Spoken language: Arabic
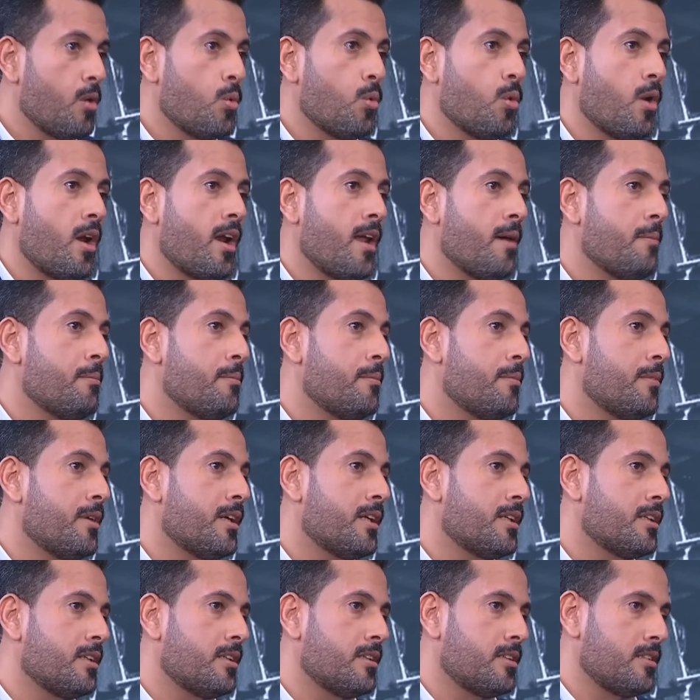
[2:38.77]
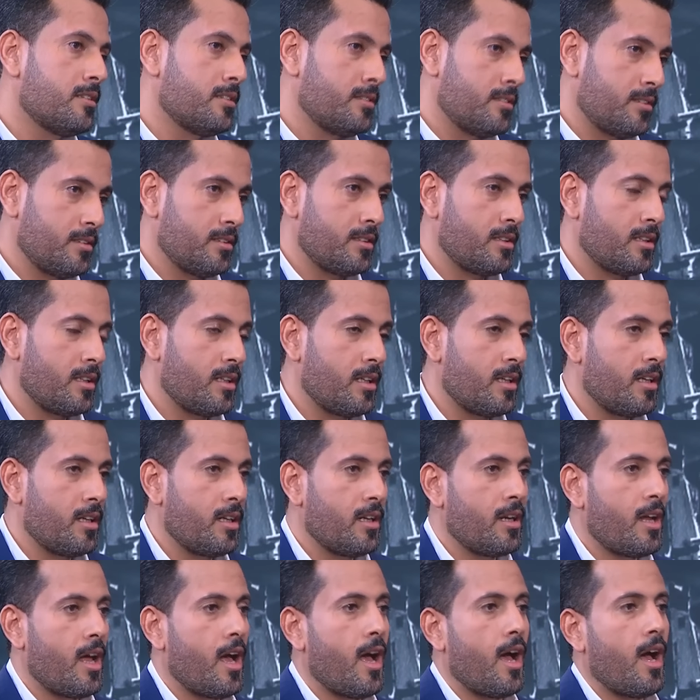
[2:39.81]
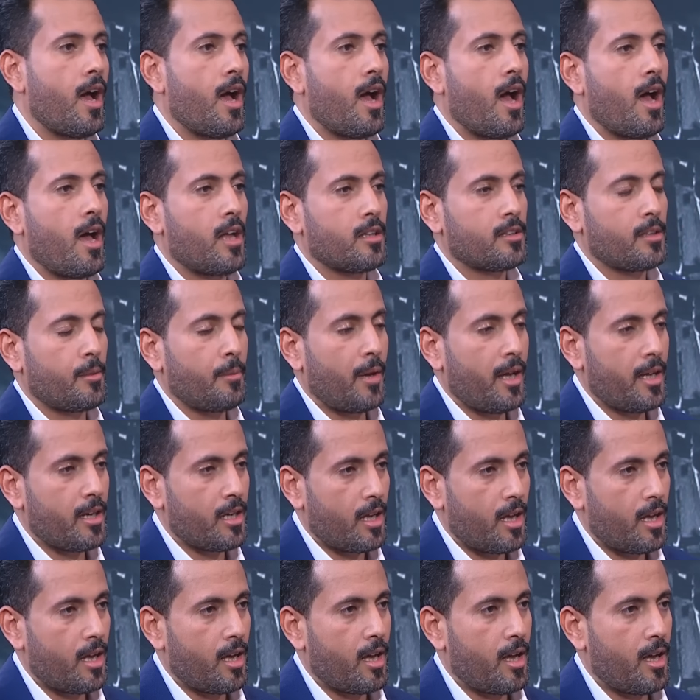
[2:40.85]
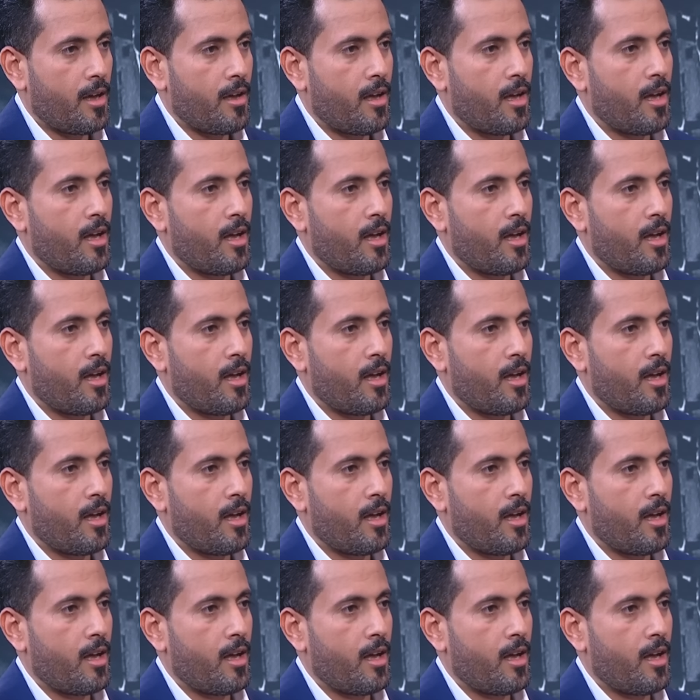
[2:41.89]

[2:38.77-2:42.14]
ولم كان عرقلت الملاحة وأثرت آه، بطبيعة طبعا الحال على آه،